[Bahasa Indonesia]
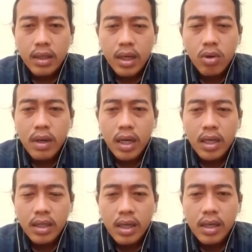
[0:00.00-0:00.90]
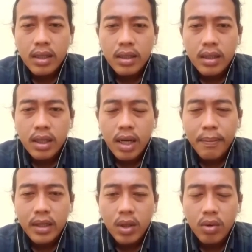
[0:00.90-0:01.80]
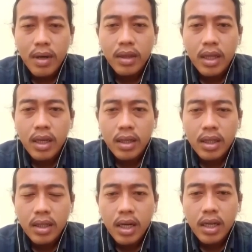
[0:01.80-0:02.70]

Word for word: Go Maraja Lapatau Matanatika